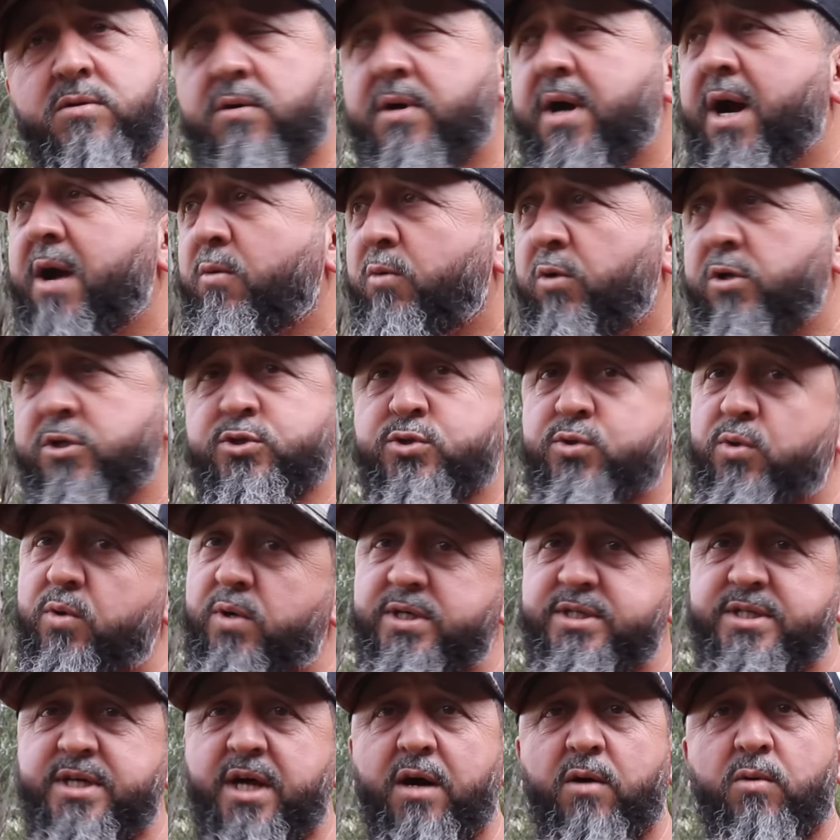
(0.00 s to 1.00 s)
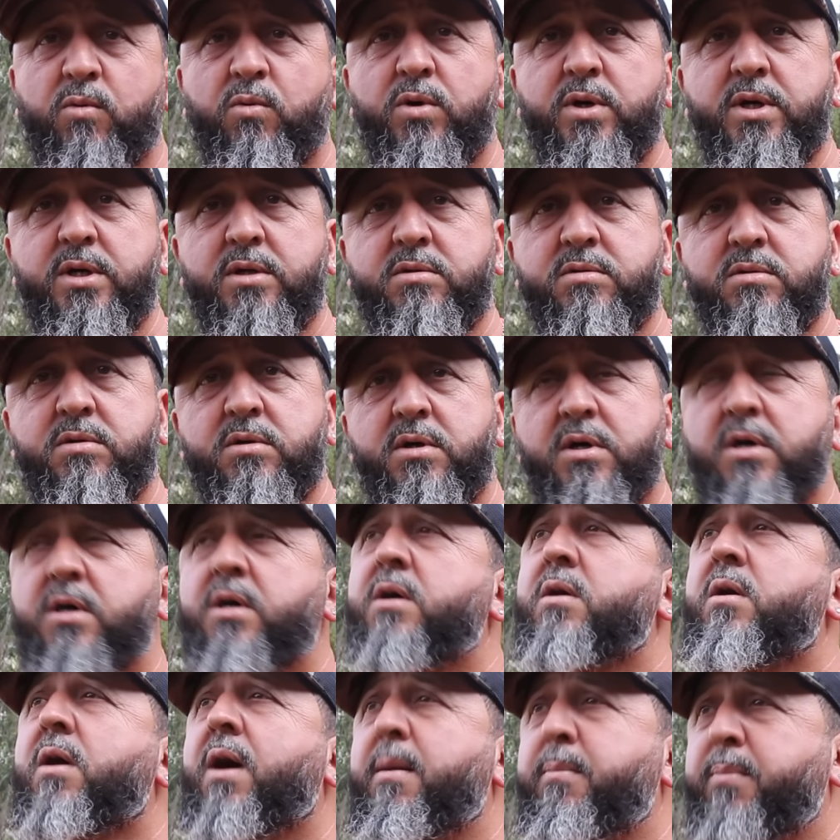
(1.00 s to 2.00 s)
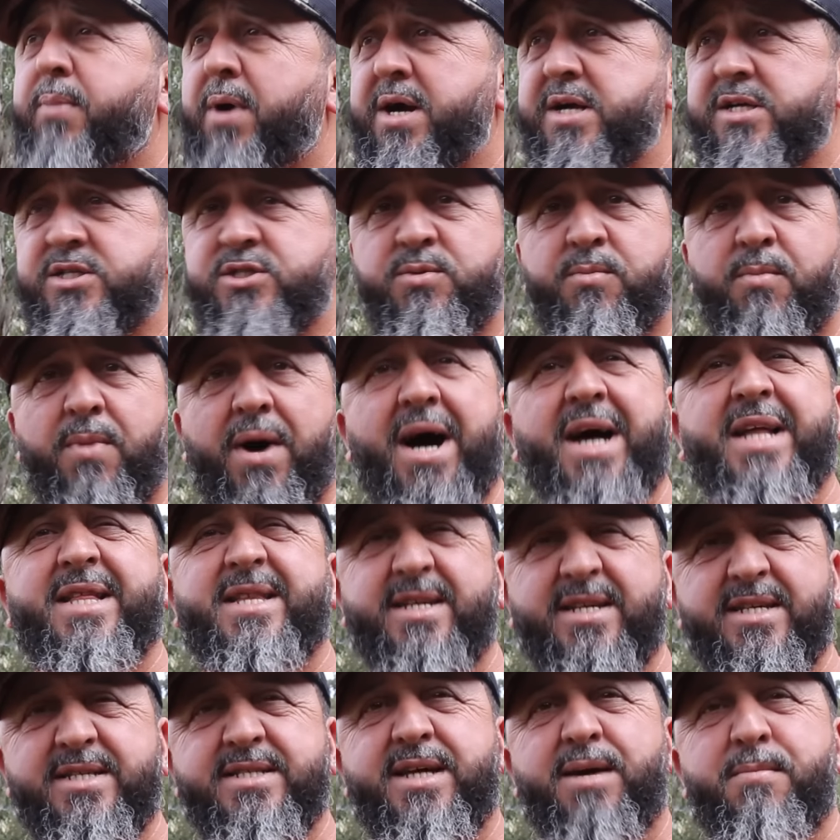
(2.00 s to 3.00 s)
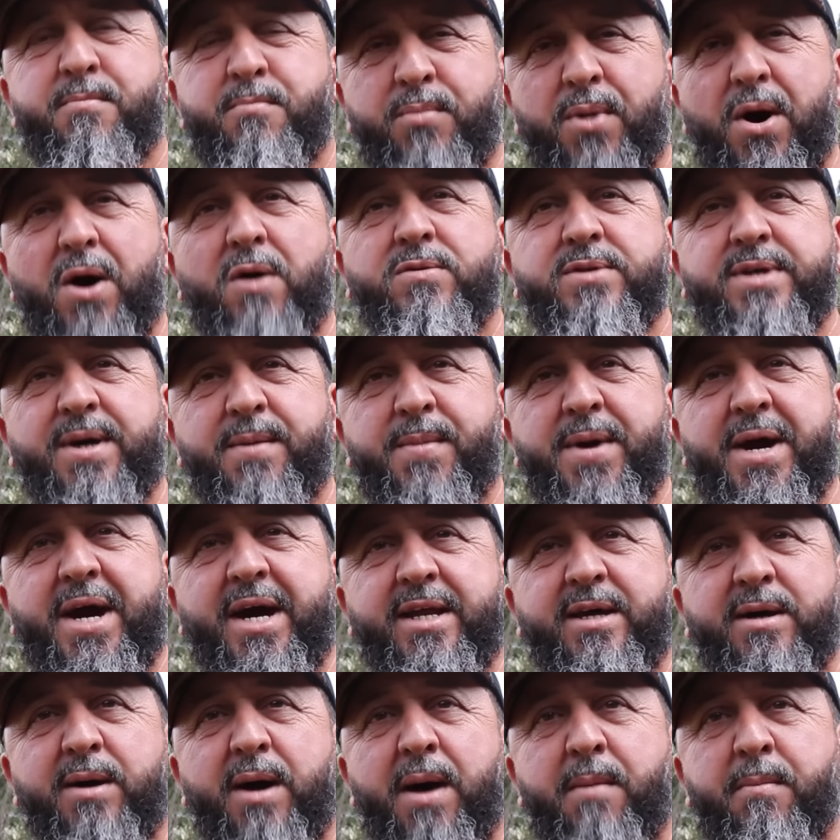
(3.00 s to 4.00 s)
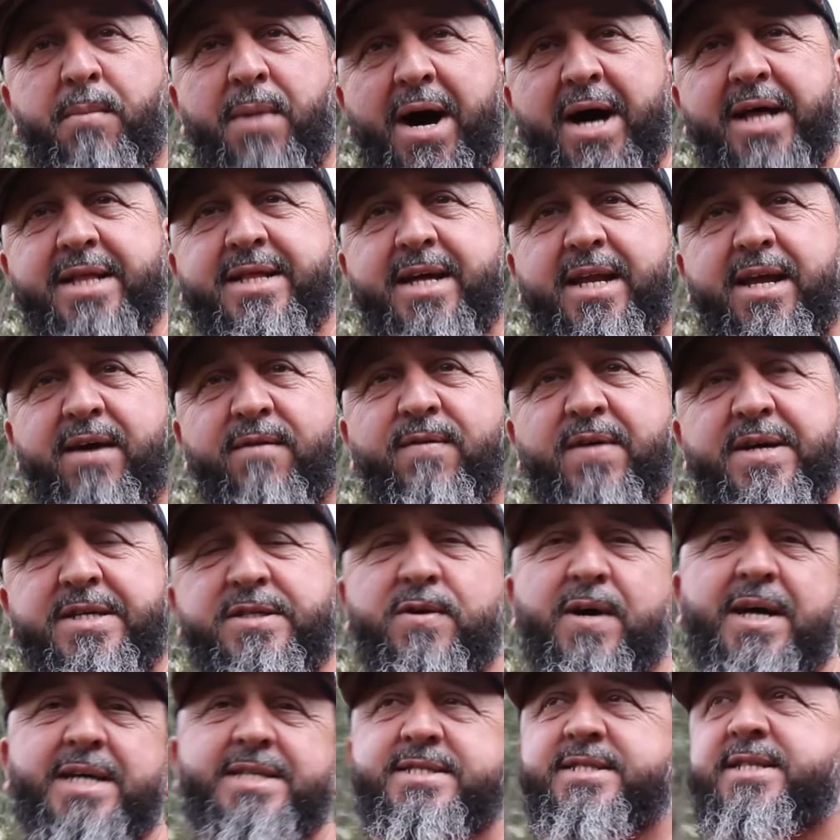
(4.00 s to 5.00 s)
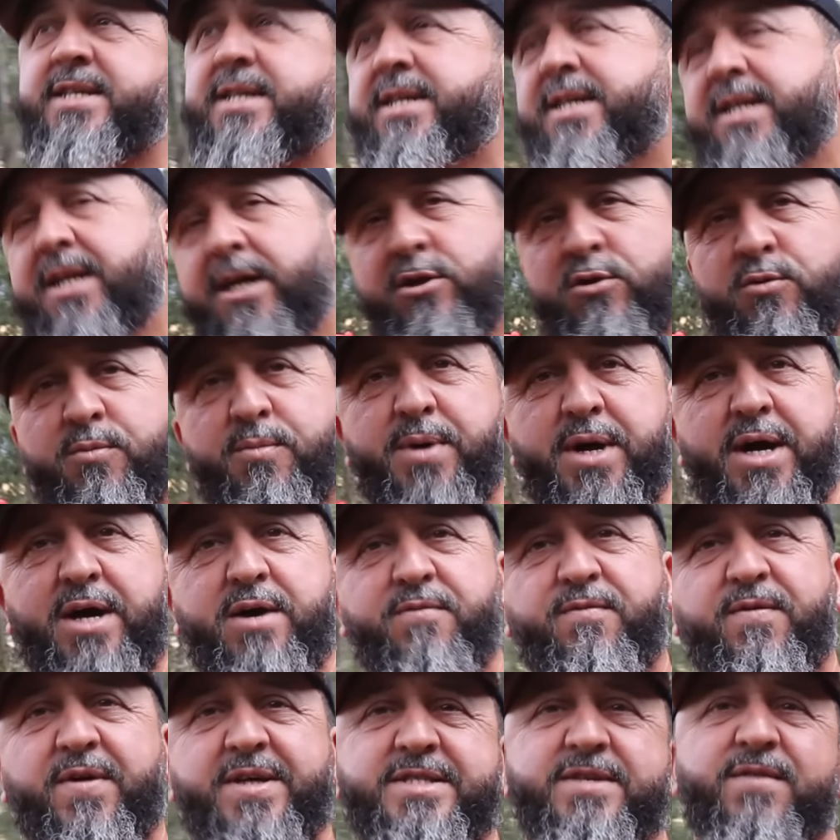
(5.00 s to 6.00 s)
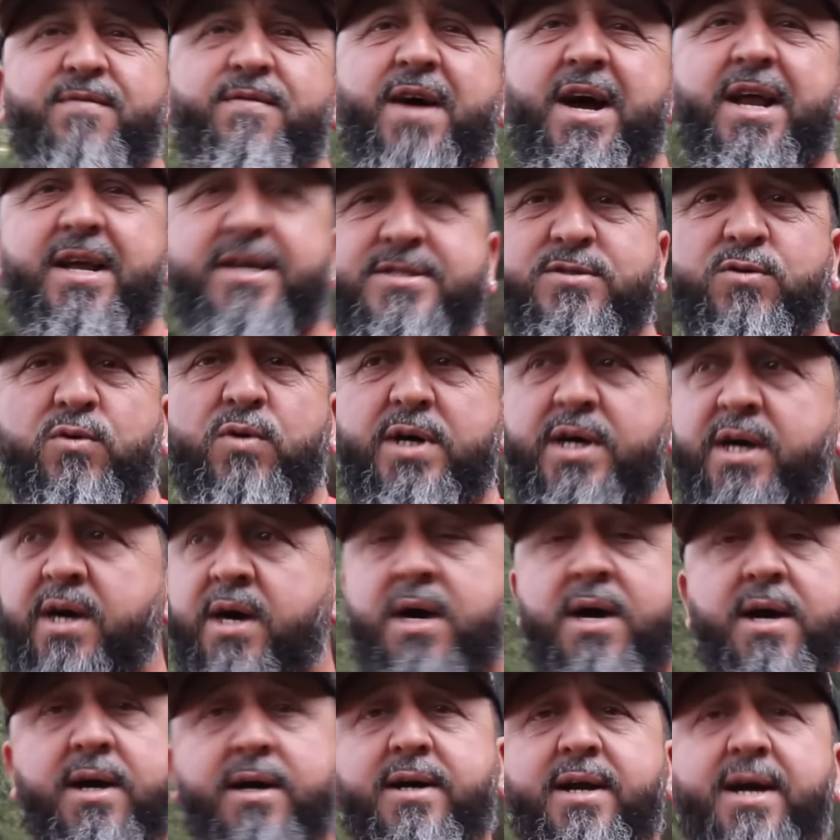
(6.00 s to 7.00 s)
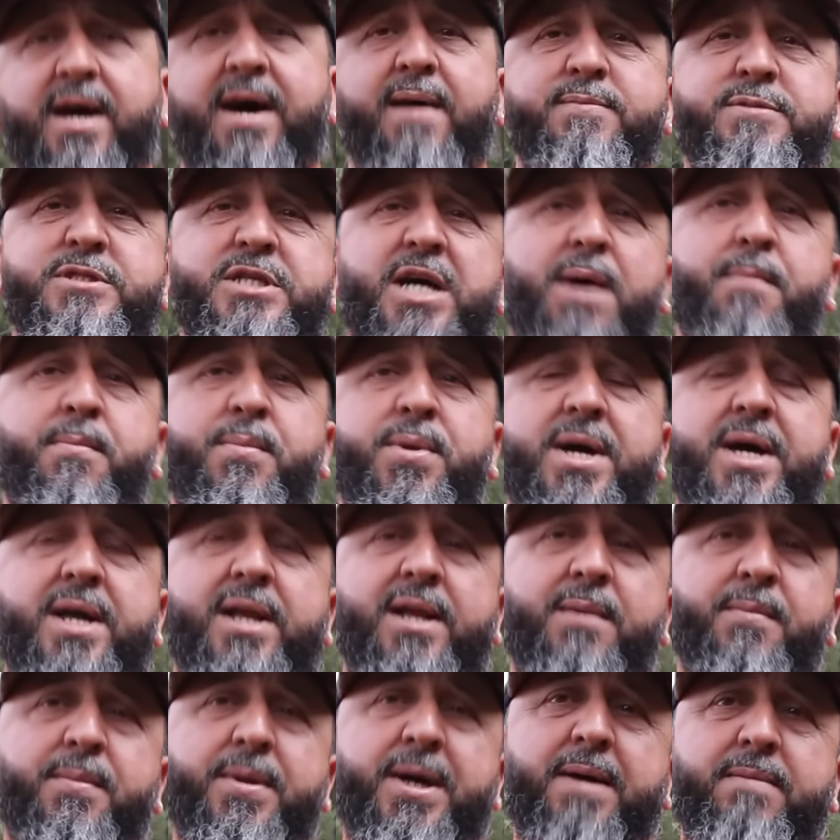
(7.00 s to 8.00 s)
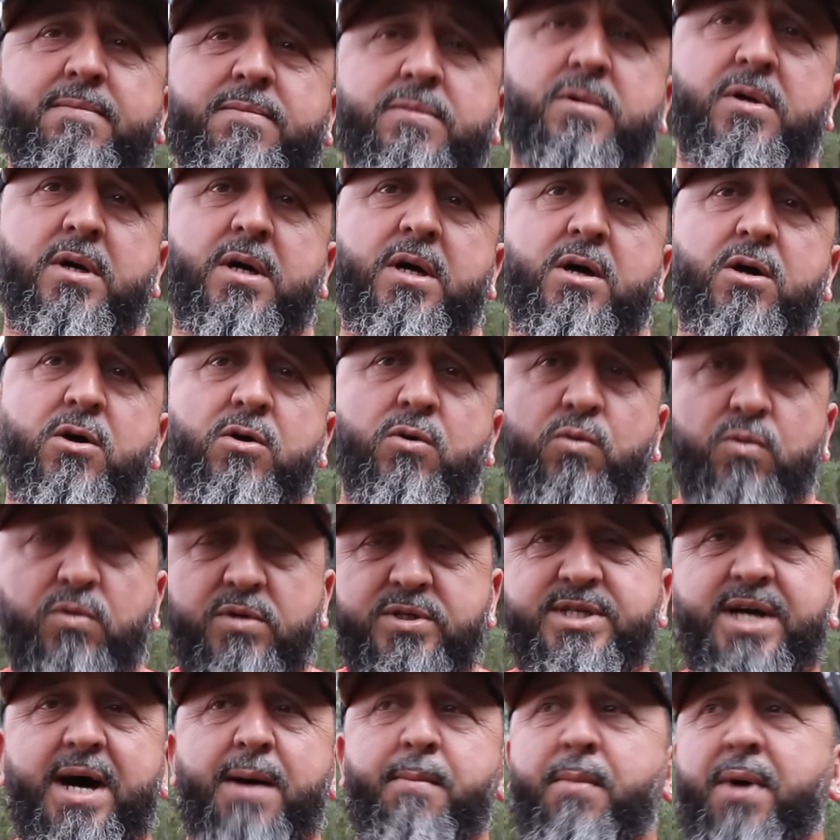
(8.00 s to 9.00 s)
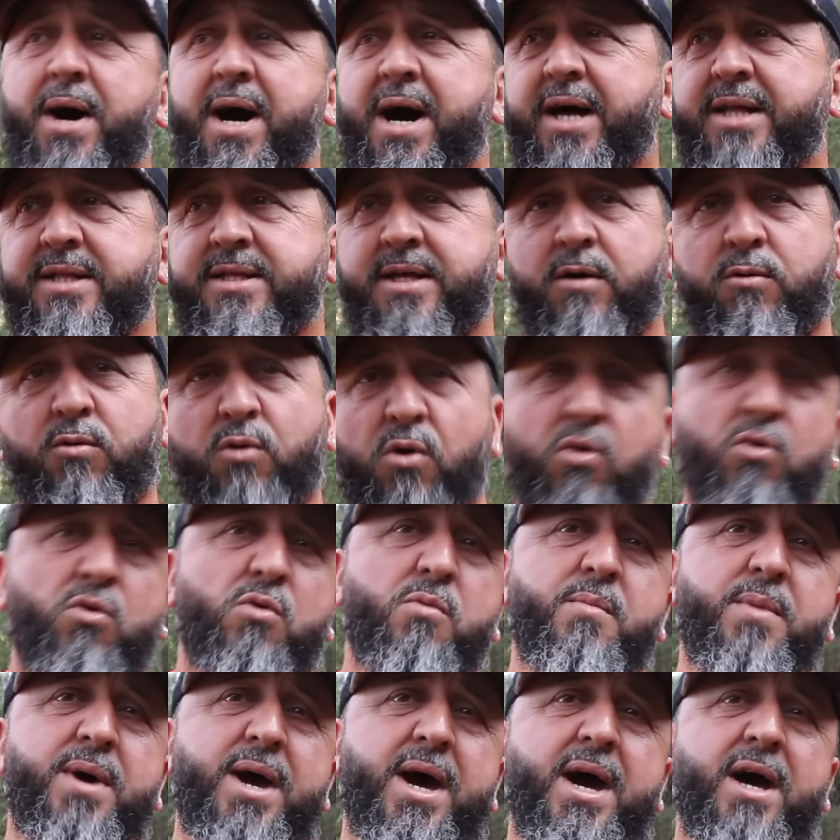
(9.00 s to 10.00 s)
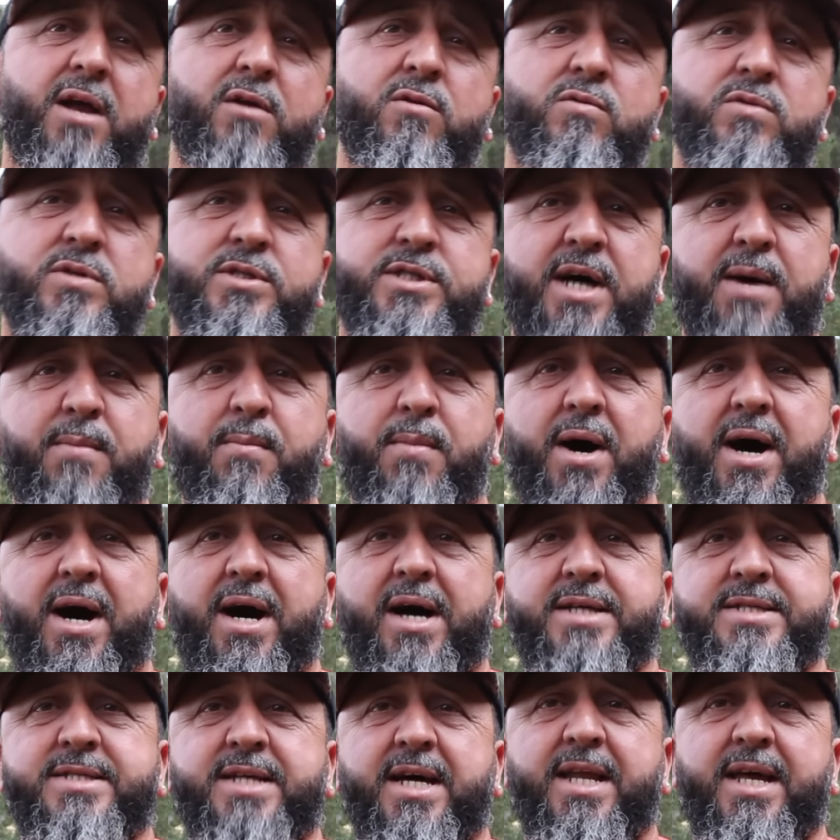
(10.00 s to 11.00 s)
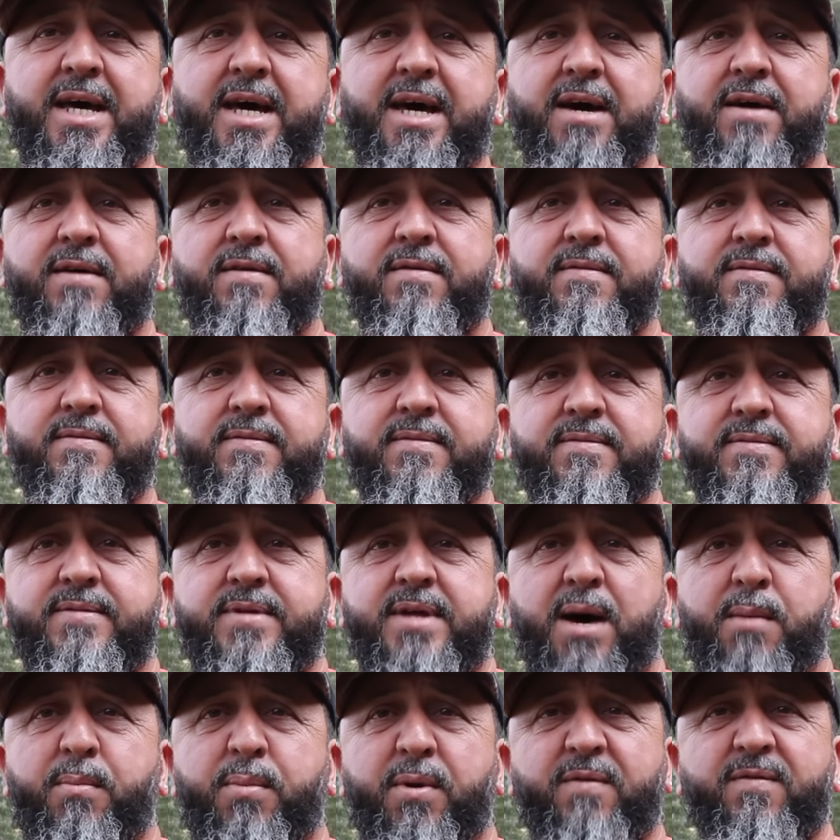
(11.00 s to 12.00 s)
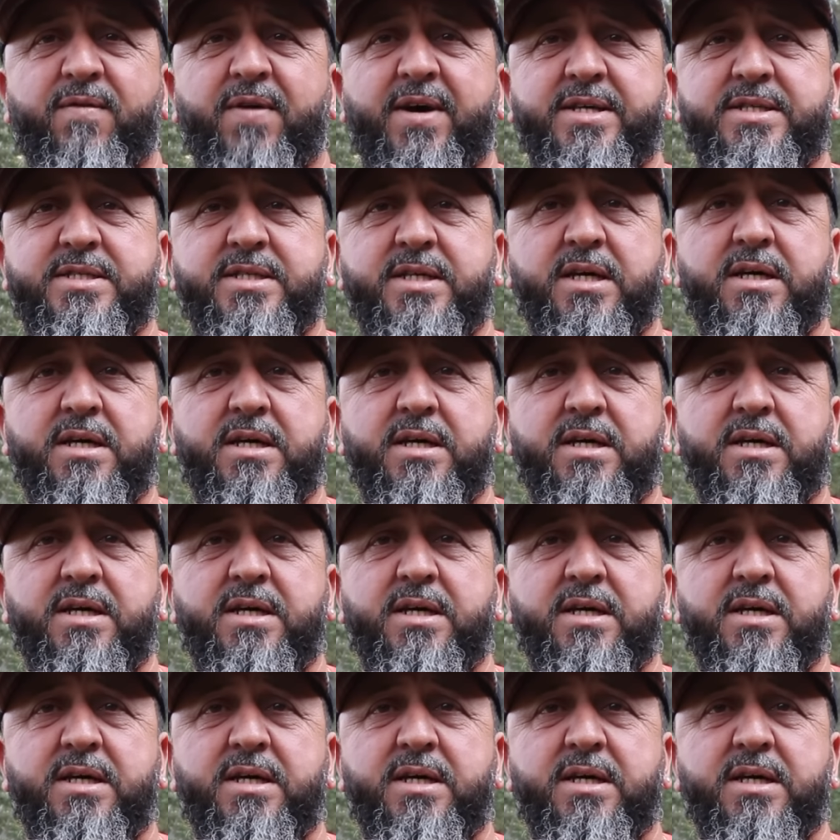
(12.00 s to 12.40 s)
lugar é gostoso, tranquilo. Uma parte de mata, que isso é bom também ali, a mata, né? Fazer umas trilhas no meio, fazer várias coisas. Creme de abelha mesmo, usa a mata, cocumelo, usa a mata, né? Dá pra Aí, fazer.